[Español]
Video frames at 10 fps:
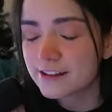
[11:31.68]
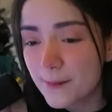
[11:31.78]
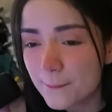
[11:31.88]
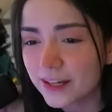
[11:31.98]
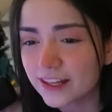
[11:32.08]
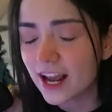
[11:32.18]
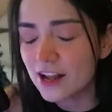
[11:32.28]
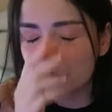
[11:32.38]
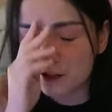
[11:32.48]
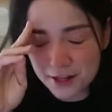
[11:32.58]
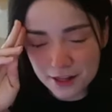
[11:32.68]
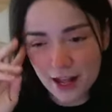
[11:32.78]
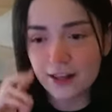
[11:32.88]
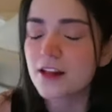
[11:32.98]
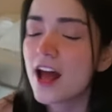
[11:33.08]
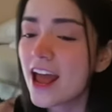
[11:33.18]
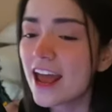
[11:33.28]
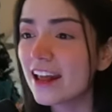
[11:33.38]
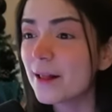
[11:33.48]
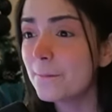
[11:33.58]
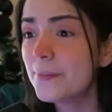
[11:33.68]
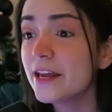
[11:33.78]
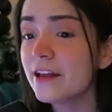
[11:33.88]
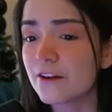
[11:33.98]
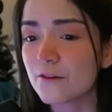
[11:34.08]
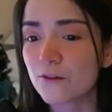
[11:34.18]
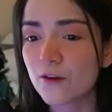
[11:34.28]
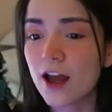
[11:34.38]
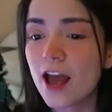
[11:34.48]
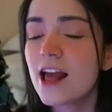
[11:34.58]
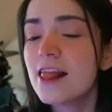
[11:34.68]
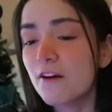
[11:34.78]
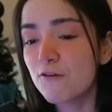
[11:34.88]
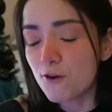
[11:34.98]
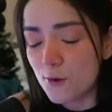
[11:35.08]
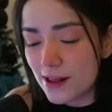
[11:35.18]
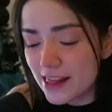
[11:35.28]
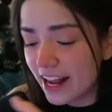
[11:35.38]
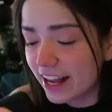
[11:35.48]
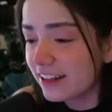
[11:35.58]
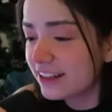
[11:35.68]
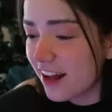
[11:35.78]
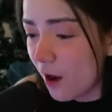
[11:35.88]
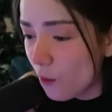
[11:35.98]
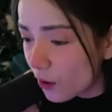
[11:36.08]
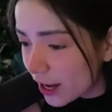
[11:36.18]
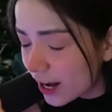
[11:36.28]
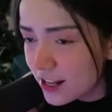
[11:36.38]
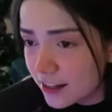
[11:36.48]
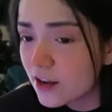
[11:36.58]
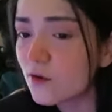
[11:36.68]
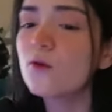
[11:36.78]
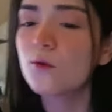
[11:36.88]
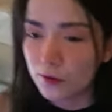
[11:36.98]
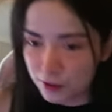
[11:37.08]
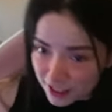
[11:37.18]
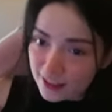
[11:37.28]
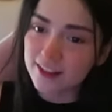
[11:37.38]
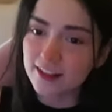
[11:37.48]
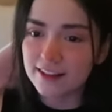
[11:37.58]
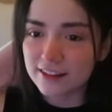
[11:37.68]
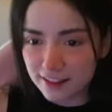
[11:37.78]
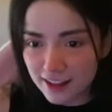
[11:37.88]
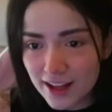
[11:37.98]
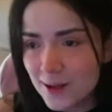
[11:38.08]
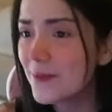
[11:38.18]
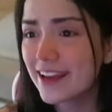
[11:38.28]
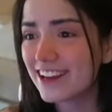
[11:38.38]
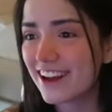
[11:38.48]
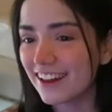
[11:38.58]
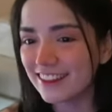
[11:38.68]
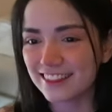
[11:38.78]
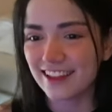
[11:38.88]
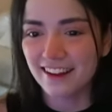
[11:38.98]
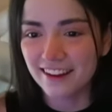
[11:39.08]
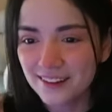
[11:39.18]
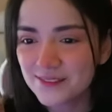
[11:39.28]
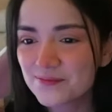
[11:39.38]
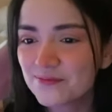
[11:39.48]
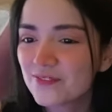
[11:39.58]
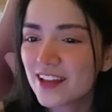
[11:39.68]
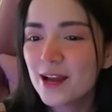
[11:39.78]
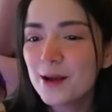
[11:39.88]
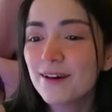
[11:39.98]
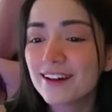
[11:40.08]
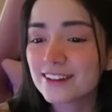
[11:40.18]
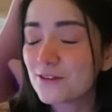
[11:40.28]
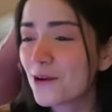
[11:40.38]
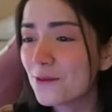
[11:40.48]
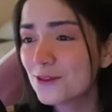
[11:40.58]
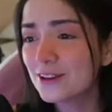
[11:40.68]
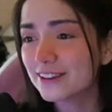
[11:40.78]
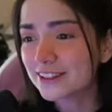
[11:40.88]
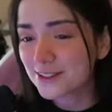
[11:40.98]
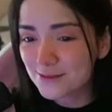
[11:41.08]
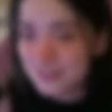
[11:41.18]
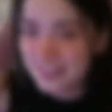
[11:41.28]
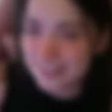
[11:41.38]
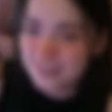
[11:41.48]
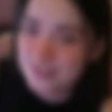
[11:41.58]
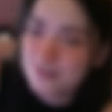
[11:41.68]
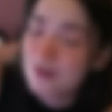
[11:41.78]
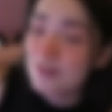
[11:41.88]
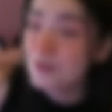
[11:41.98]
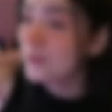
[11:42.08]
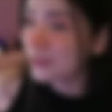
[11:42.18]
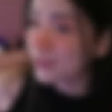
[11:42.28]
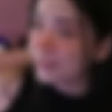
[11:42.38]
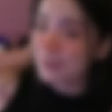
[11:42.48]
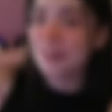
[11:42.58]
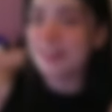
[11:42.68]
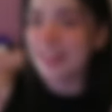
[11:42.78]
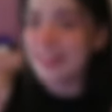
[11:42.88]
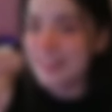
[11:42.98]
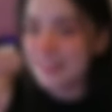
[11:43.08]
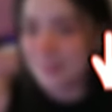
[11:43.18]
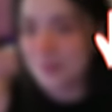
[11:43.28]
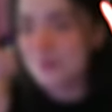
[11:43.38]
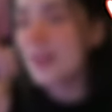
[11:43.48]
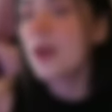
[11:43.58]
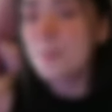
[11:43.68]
que siempre trae los Eslans, el beef, la forma en la que se ahorcan entre concursantes. Me encanta. Va a ser fabuloso, muchachos. Va a haber un montón de contenido.